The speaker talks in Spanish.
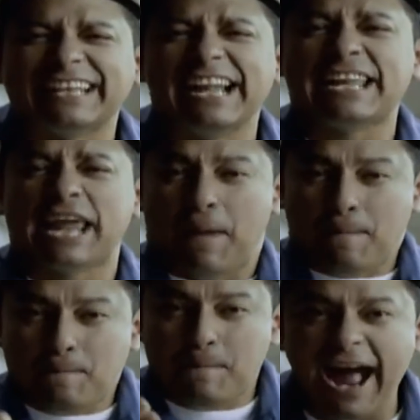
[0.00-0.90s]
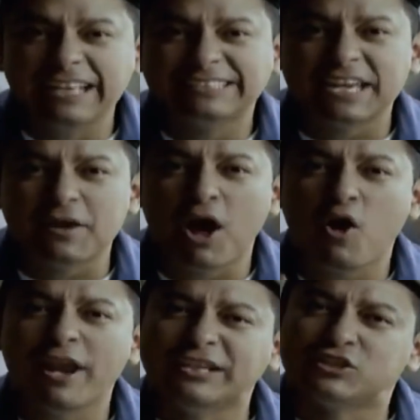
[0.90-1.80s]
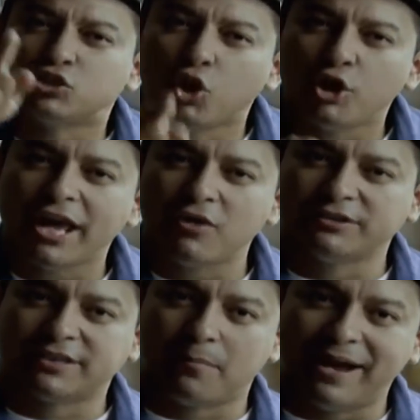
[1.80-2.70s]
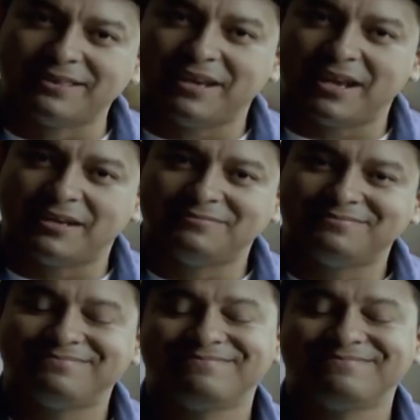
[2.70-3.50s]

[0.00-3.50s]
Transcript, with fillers: de ser el que más ha llevado en la historia de nuestra patria,